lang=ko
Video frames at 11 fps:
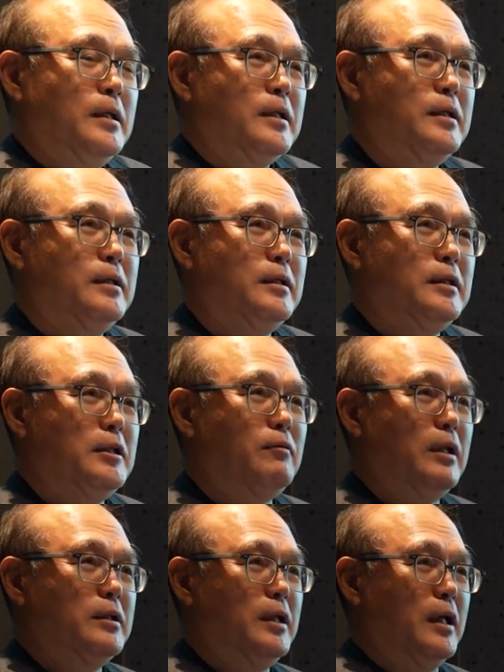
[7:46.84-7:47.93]

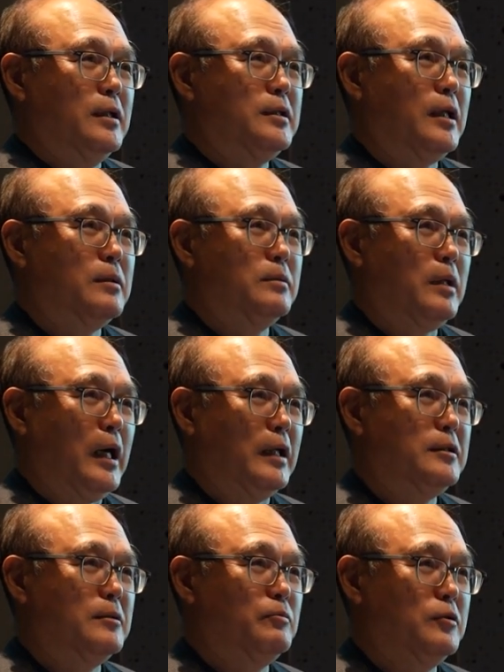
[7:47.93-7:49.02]
그일환인데 이게
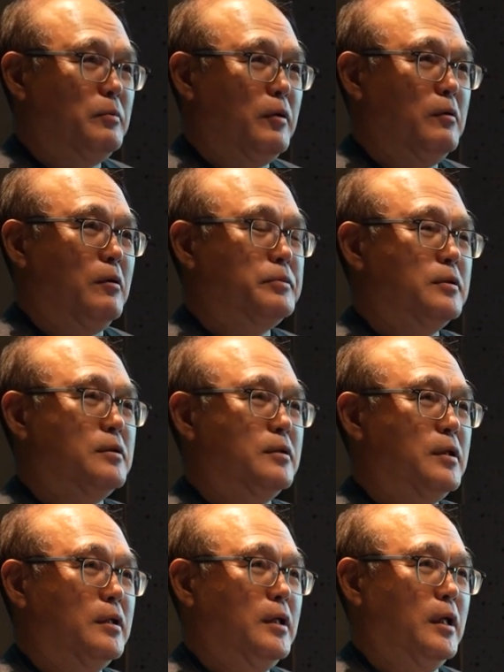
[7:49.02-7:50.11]
아시는 분이 별로 없으실
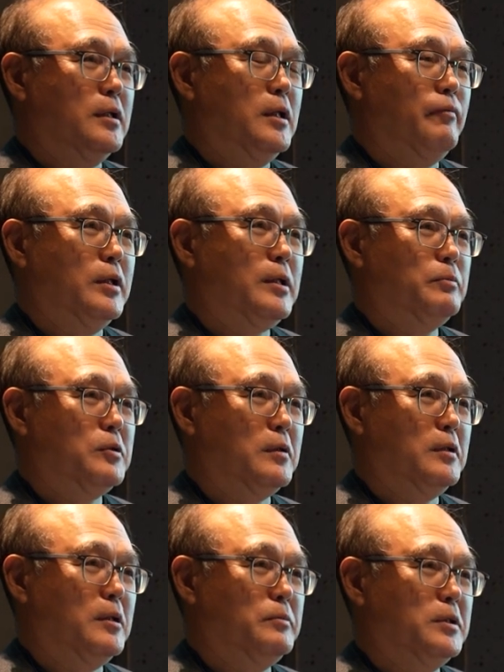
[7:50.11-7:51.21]
텐데 이게 왜 3천
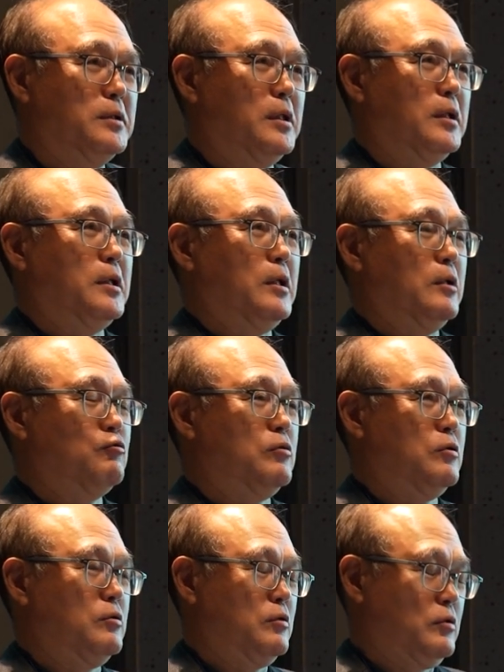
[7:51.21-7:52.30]
개냐면 이제
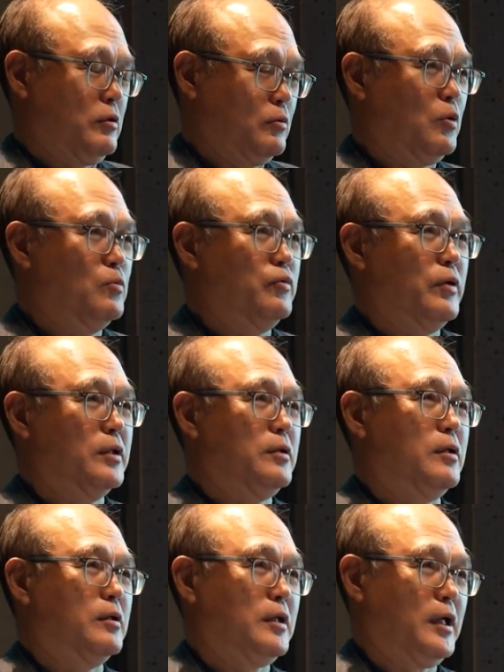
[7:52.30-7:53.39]

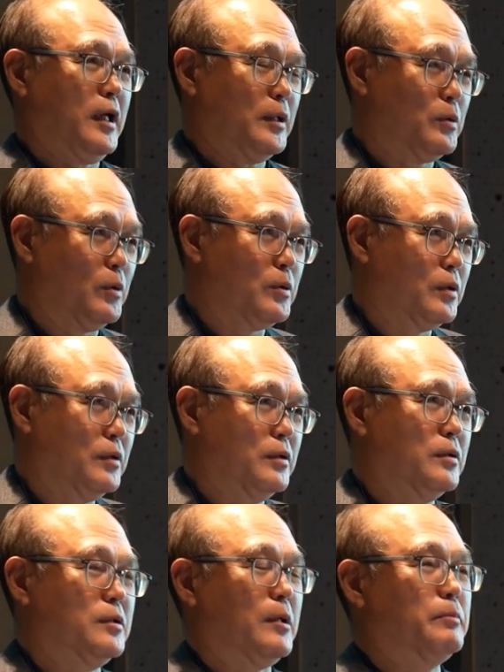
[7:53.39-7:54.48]
정통부에서 계속
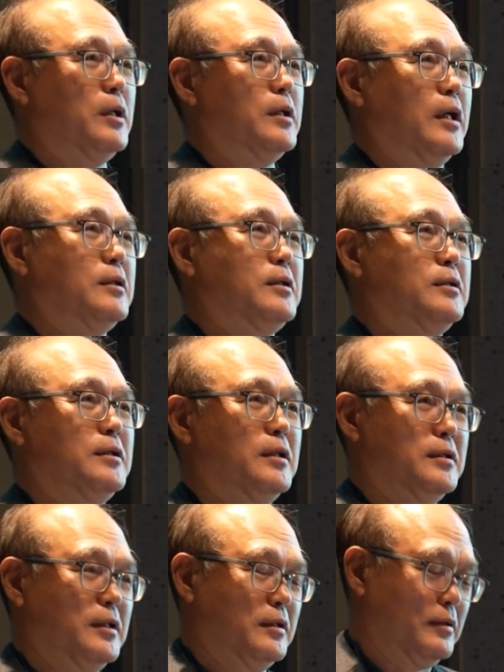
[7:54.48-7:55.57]
그 담당 애틀이
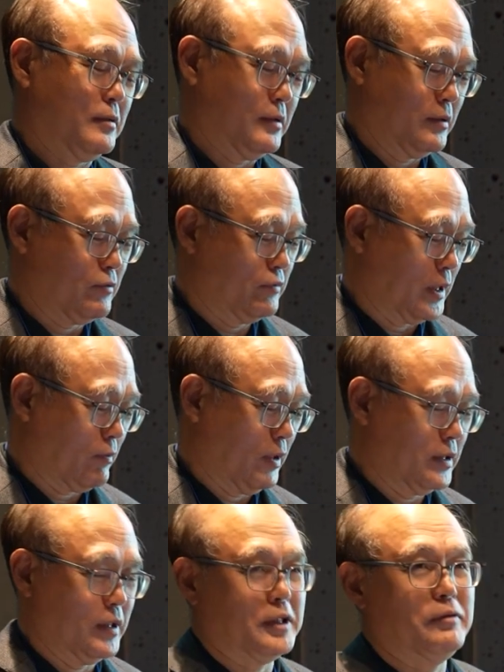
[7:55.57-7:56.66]
이제 이거
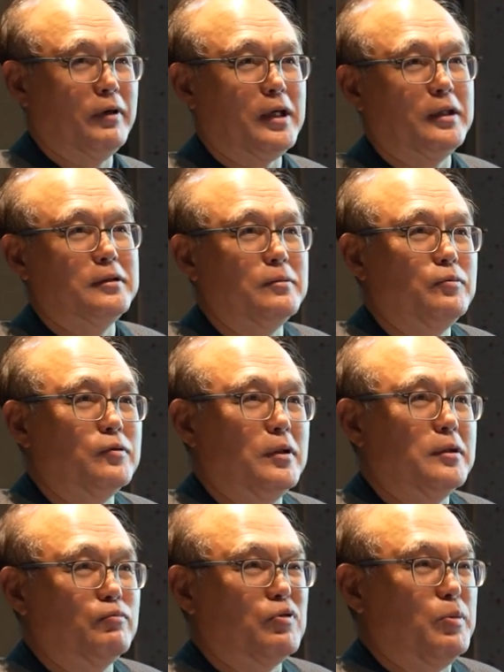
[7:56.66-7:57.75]
국책과제 기획하시는
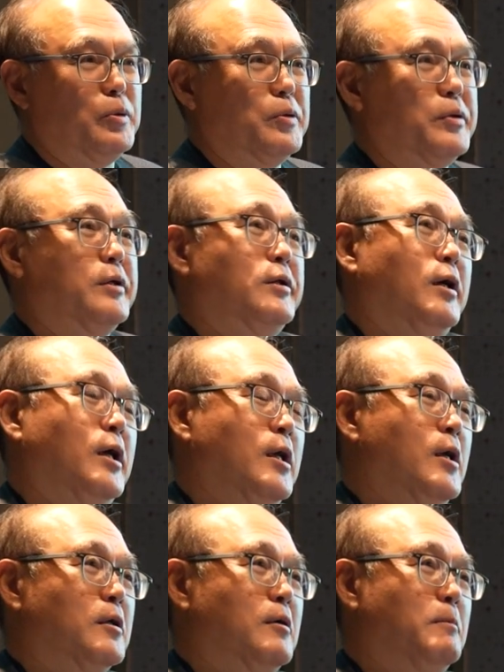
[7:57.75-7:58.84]
분한테 물어본 거예요.
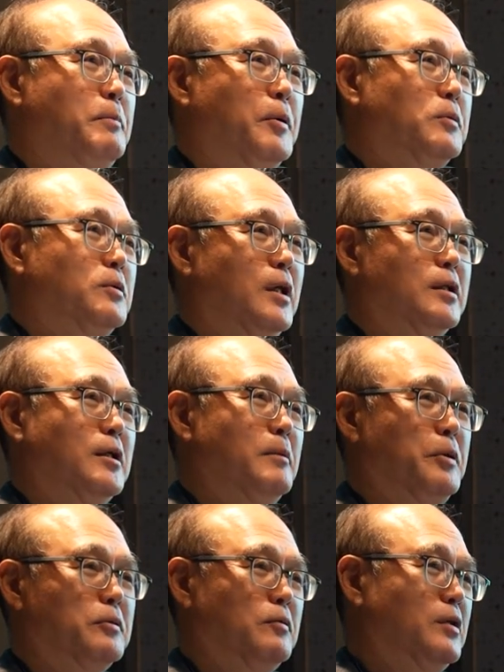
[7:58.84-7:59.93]
컴포넌트 하나의
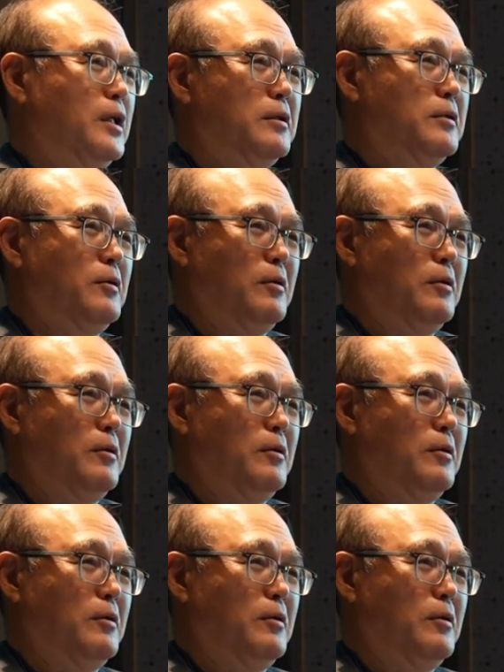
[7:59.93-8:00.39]
평균 가격이